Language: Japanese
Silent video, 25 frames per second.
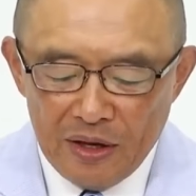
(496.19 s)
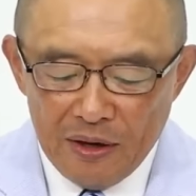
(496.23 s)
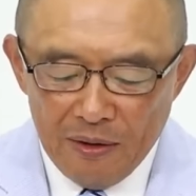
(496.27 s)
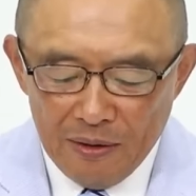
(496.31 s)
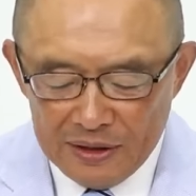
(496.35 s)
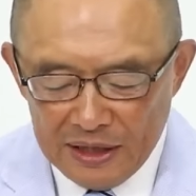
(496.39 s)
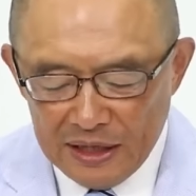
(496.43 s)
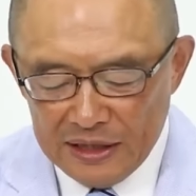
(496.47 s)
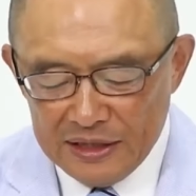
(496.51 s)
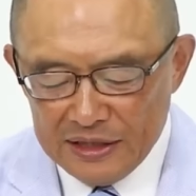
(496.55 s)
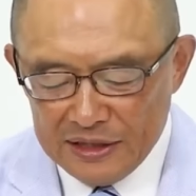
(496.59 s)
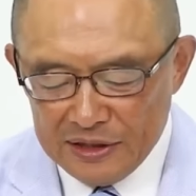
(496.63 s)

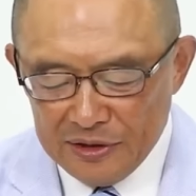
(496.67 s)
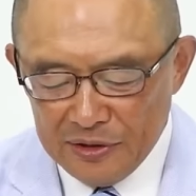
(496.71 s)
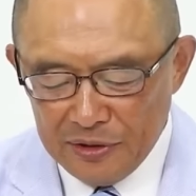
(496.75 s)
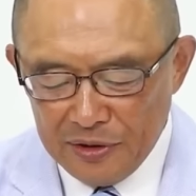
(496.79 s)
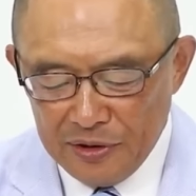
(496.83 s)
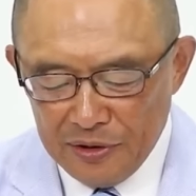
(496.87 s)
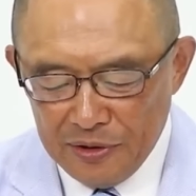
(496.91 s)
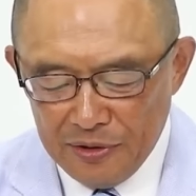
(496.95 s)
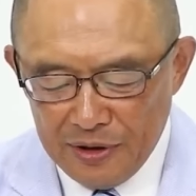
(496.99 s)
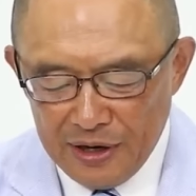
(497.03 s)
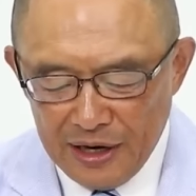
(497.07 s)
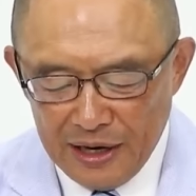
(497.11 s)
私たちの
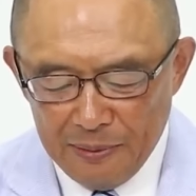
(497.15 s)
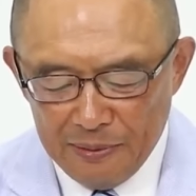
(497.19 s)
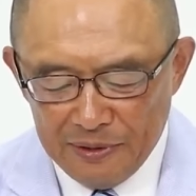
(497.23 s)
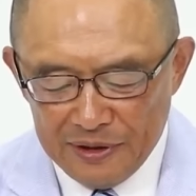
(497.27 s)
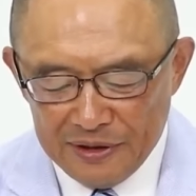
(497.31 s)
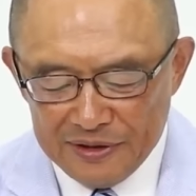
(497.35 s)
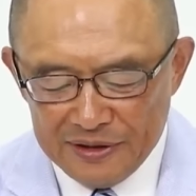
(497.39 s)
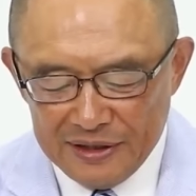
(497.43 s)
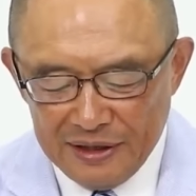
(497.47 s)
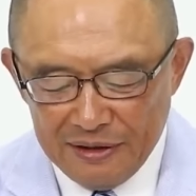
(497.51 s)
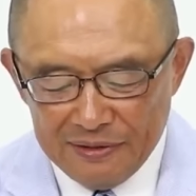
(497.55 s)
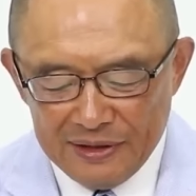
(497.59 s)
教会も
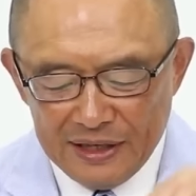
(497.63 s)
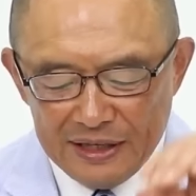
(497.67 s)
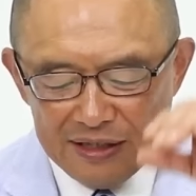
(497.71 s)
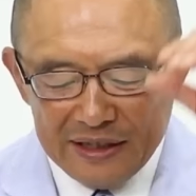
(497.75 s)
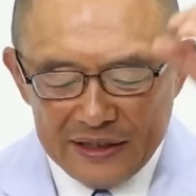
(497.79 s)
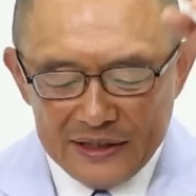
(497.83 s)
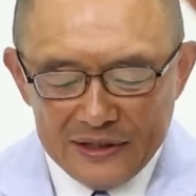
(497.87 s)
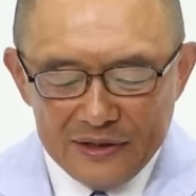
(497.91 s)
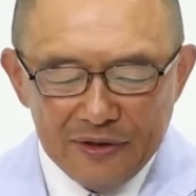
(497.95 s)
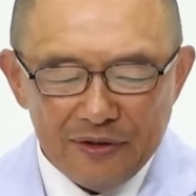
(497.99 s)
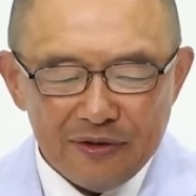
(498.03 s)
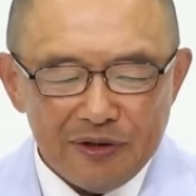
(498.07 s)
ですね私
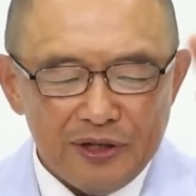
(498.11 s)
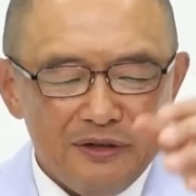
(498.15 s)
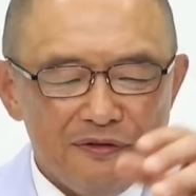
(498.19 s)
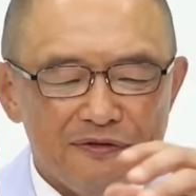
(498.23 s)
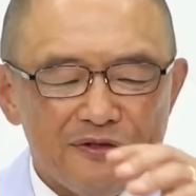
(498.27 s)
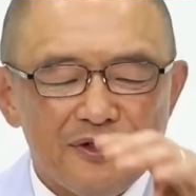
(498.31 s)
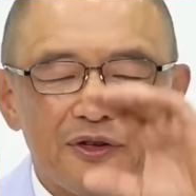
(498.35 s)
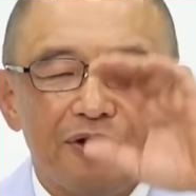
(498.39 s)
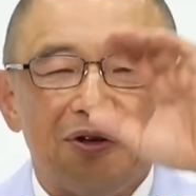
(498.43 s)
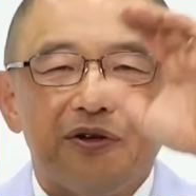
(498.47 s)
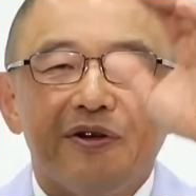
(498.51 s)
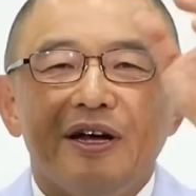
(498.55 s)
たちの
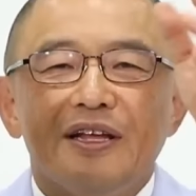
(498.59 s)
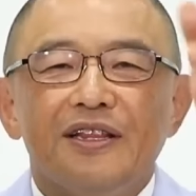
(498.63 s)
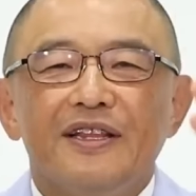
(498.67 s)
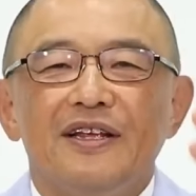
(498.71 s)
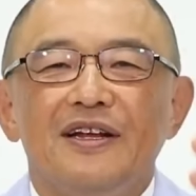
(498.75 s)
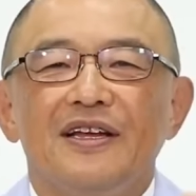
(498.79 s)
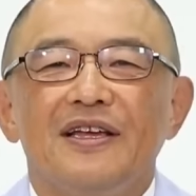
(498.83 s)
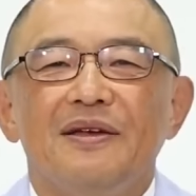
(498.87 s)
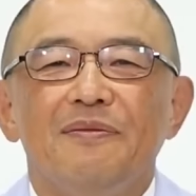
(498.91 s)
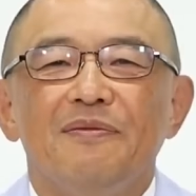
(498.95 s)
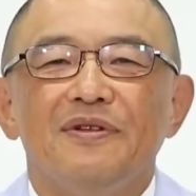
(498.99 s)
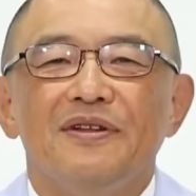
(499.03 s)
クリスト教の
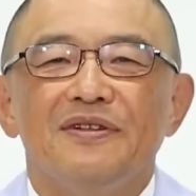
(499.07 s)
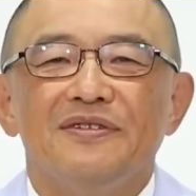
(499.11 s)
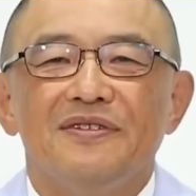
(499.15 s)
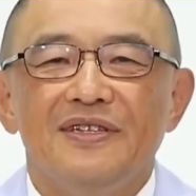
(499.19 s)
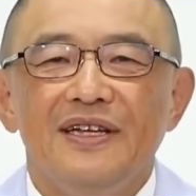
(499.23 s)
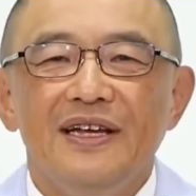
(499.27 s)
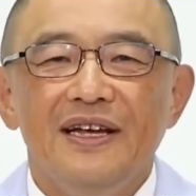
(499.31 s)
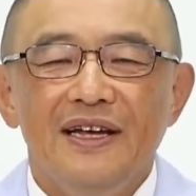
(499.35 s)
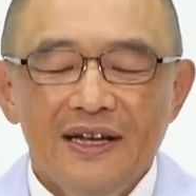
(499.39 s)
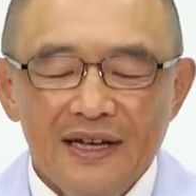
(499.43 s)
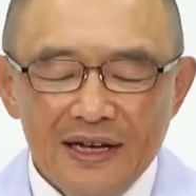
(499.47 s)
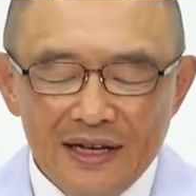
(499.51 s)
働きもです
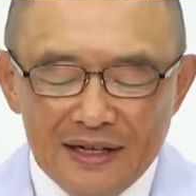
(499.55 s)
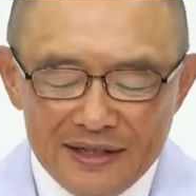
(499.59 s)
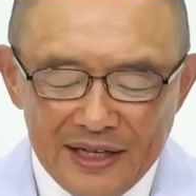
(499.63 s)
ね